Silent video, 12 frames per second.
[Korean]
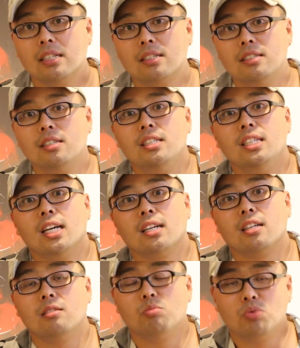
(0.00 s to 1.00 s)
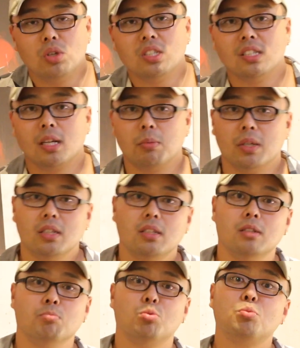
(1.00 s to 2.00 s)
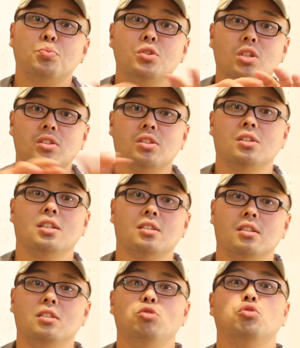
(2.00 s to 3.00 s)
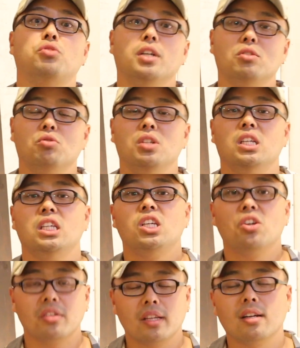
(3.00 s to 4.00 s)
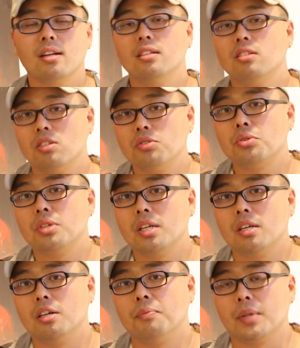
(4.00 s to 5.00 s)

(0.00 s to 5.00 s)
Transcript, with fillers: 그 이야기는 무엇이냐면은 북부 전선에서는 유크레인군이 이겼다라는 그런 소리예요.